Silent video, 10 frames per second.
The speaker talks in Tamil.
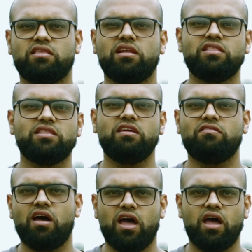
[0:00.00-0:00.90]

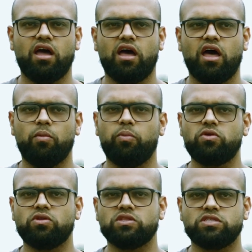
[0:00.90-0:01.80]
தெள்ளந்தெளிவாக அதில்
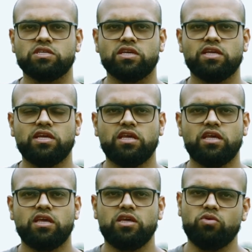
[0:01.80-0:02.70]
போட்டிருந்துச்சு
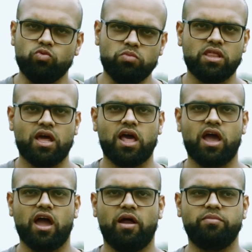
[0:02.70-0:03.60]
இது உண்மைதானா
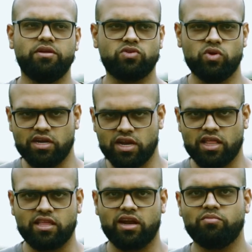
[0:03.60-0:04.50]
அப்படின்னு சொல்லிட்டு
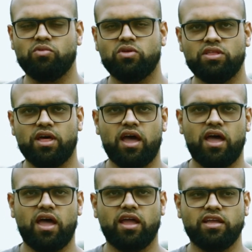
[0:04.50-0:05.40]
நான் தேடும்போது தான்
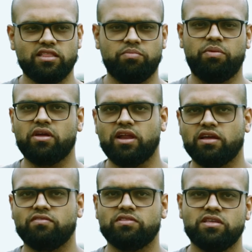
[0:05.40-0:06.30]
இந்த படம்
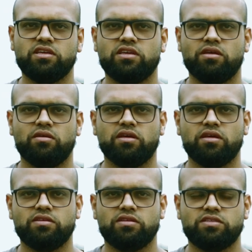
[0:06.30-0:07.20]
எனக்கு வந்து
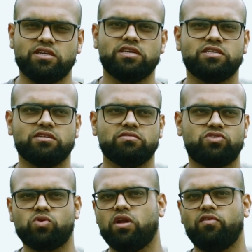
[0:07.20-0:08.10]
சிக்குச்சு
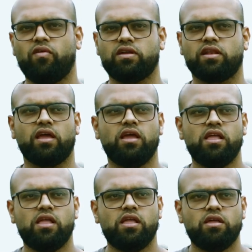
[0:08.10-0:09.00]
ஸ்டோலன் வாட்டர்
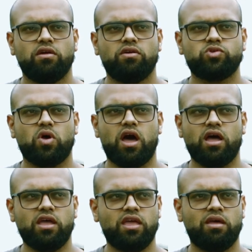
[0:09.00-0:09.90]
ஸோ
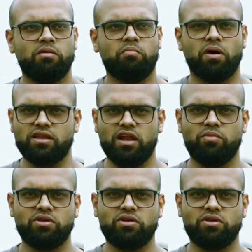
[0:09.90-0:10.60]
ஆக மதுரையில்